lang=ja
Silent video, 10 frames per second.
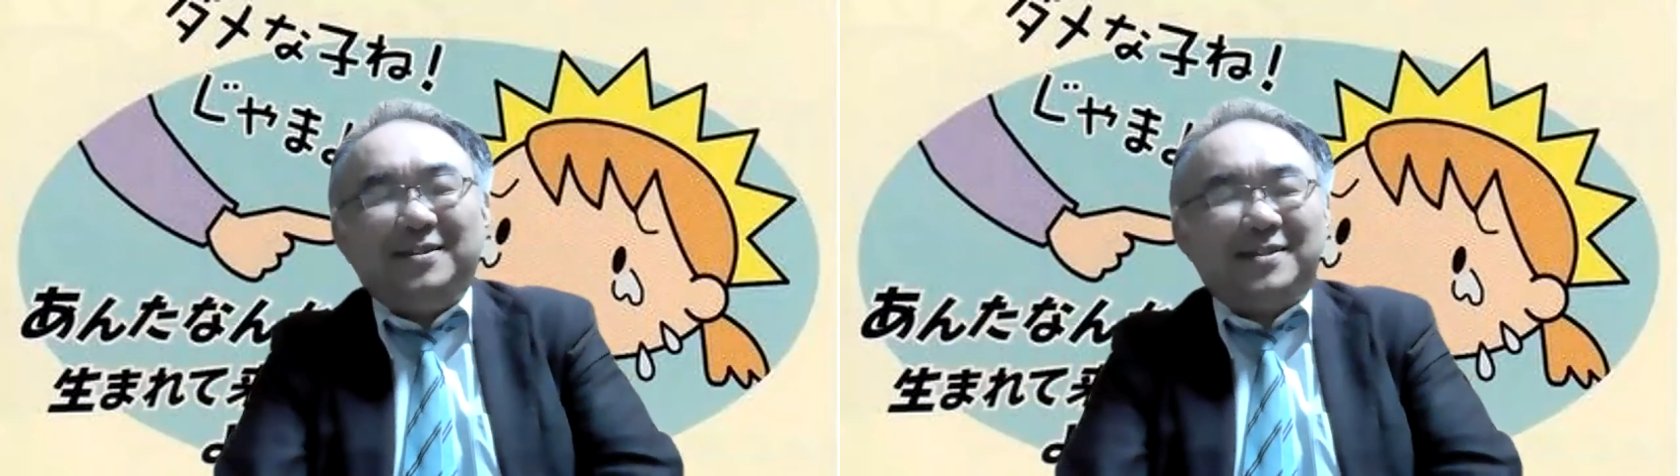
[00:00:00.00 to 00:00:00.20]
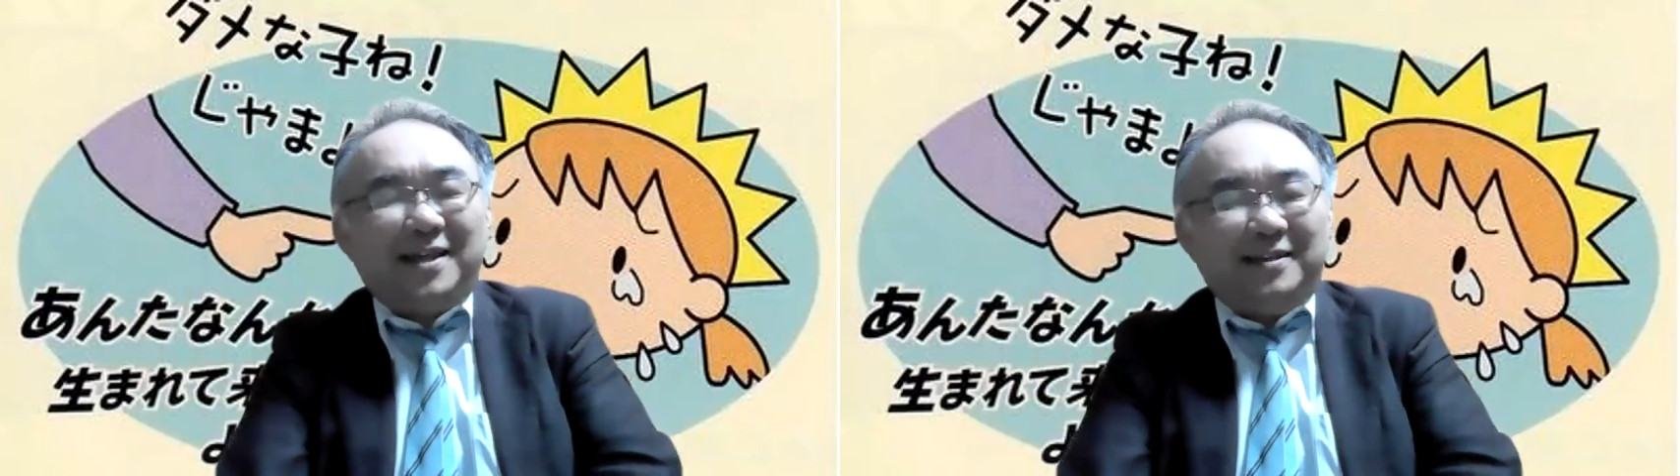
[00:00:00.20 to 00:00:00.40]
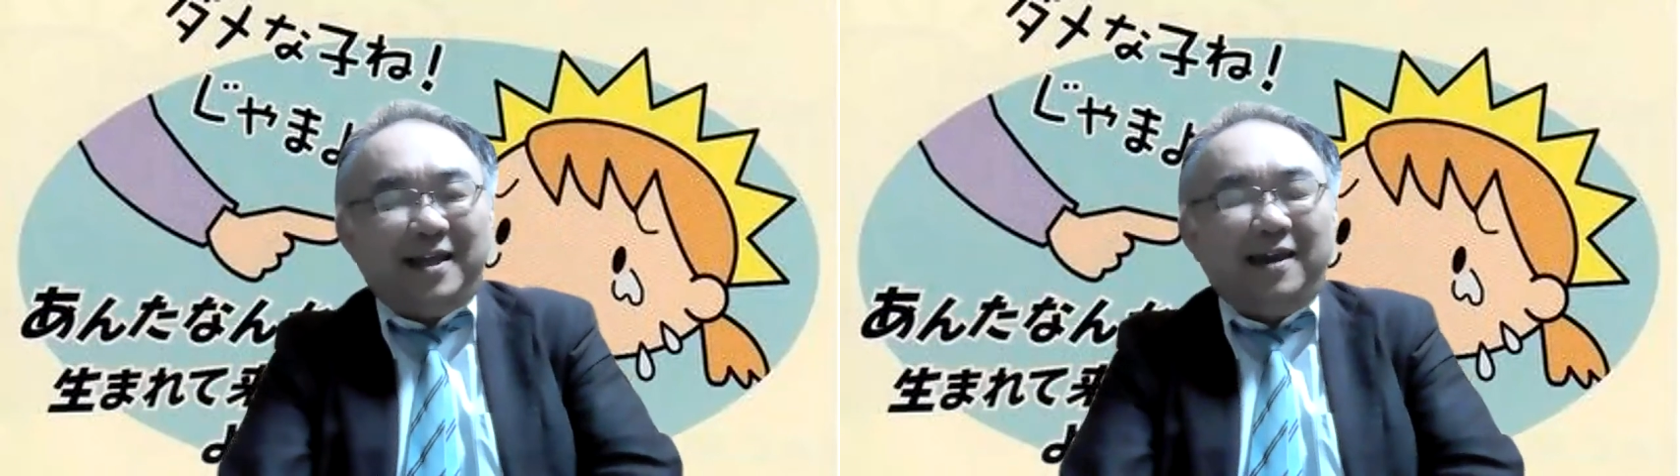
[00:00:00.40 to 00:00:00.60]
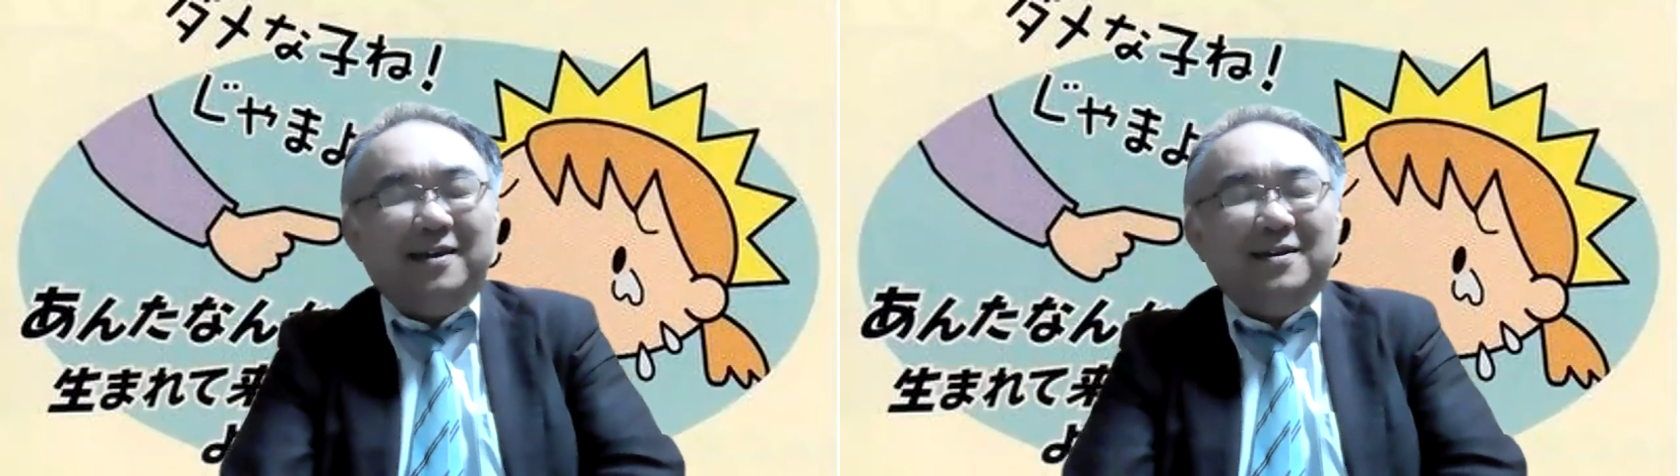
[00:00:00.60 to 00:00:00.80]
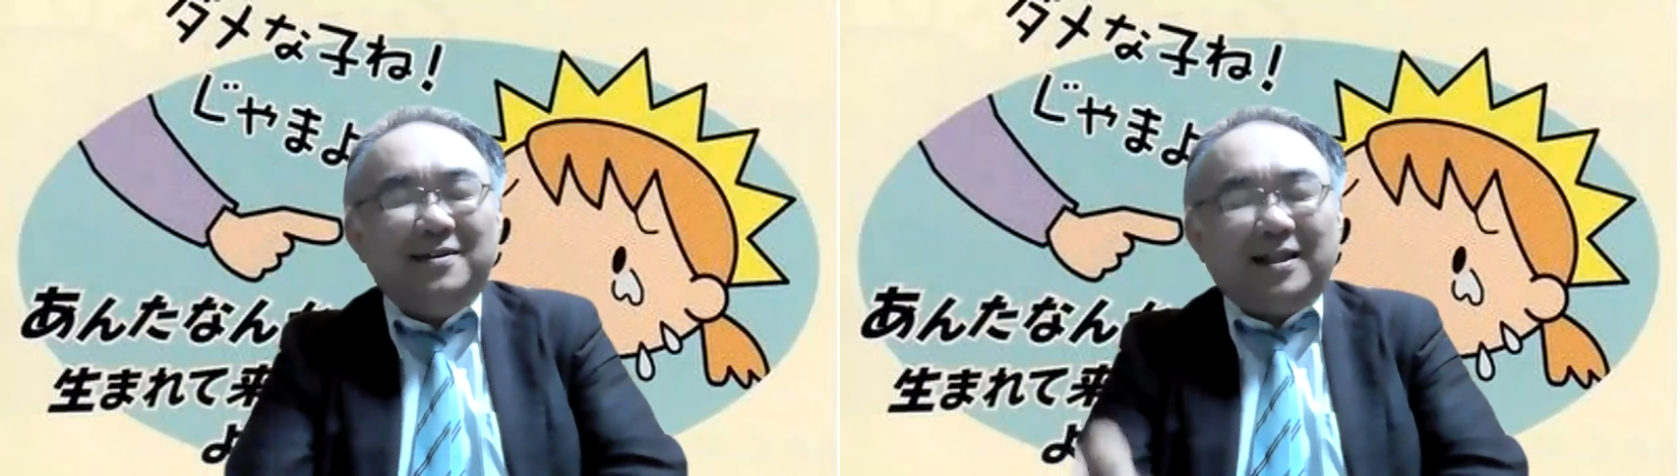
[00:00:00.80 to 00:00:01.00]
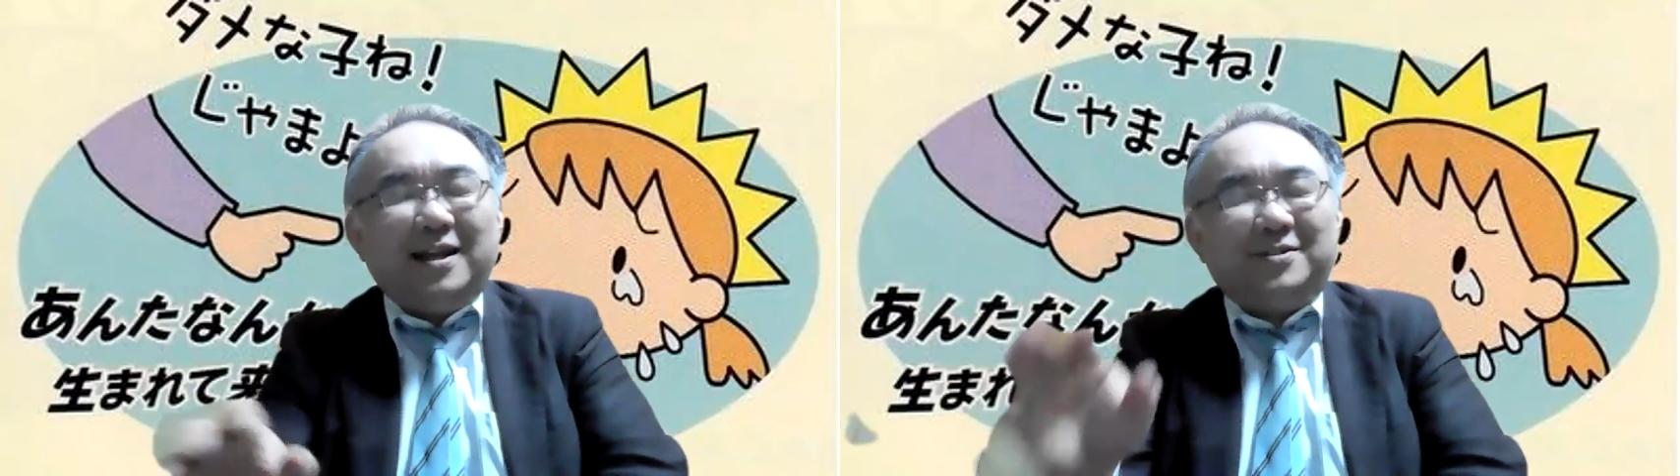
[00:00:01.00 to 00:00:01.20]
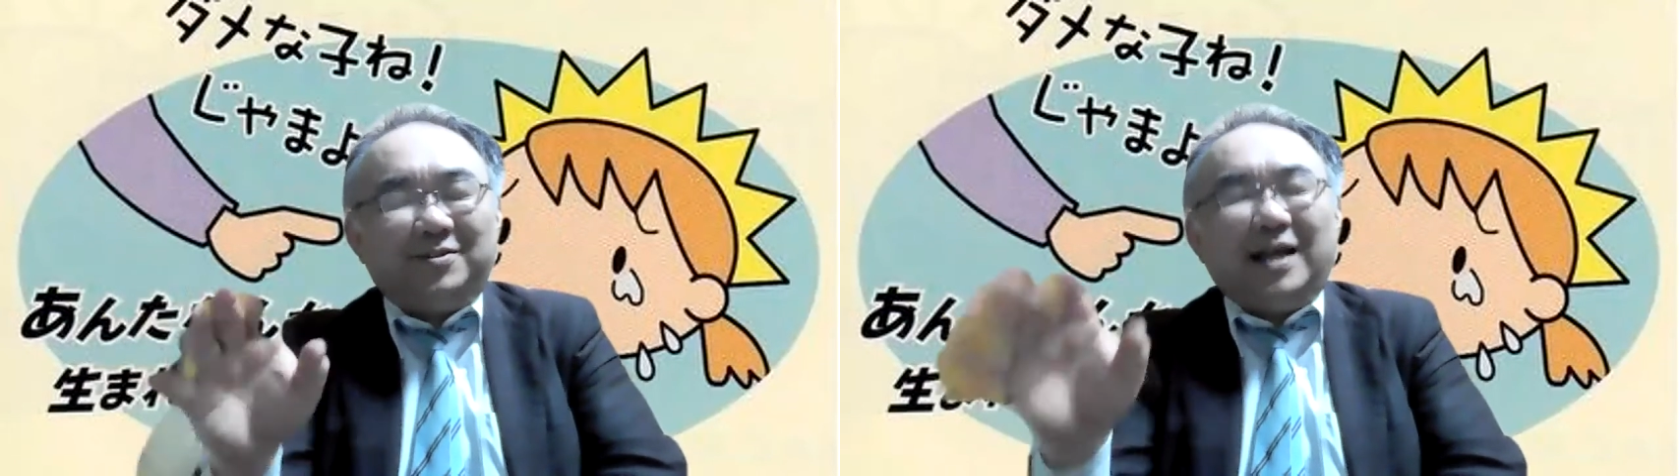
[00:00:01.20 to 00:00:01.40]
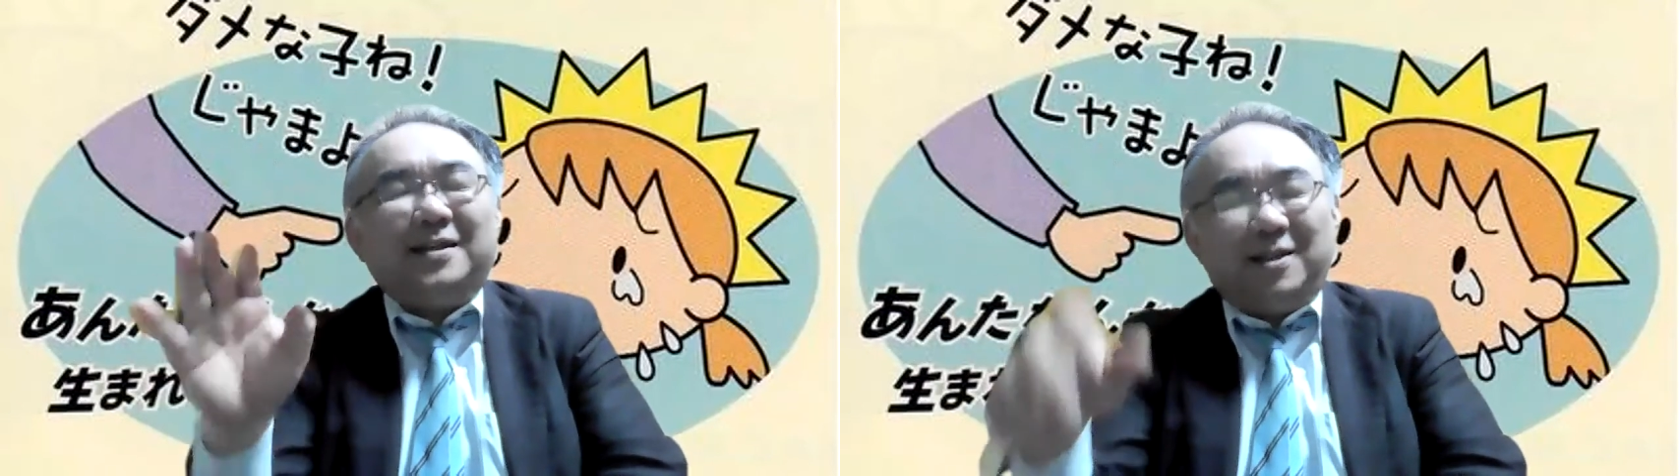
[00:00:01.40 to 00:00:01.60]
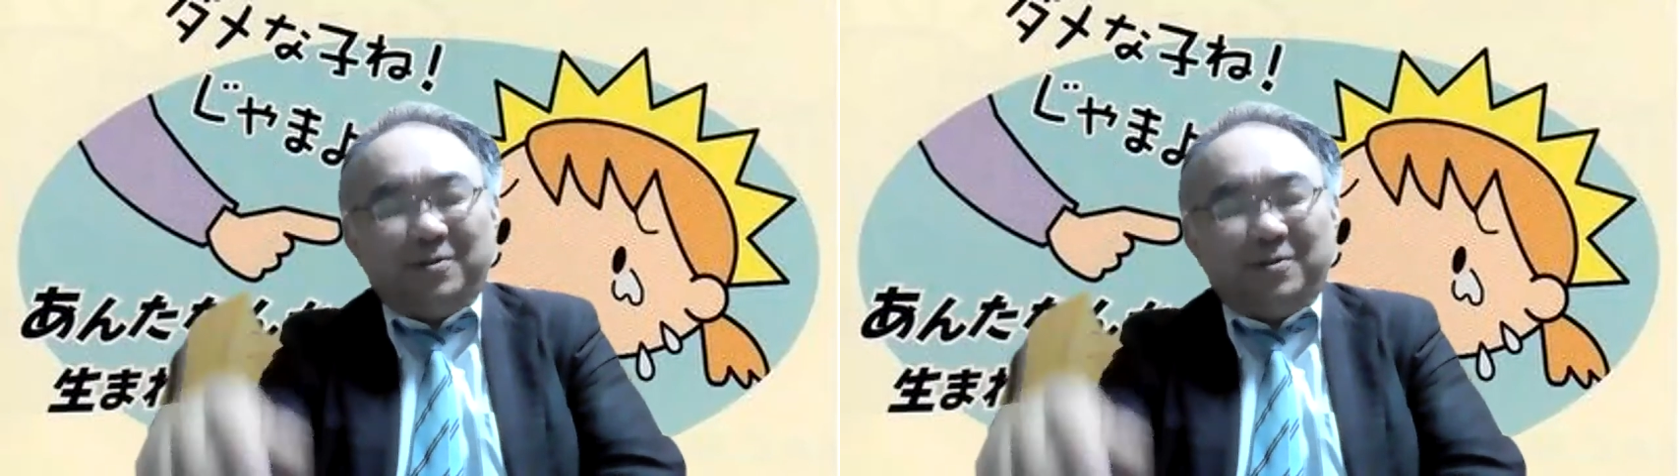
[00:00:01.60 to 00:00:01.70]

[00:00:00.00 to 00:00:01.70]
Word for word: 次試験で70何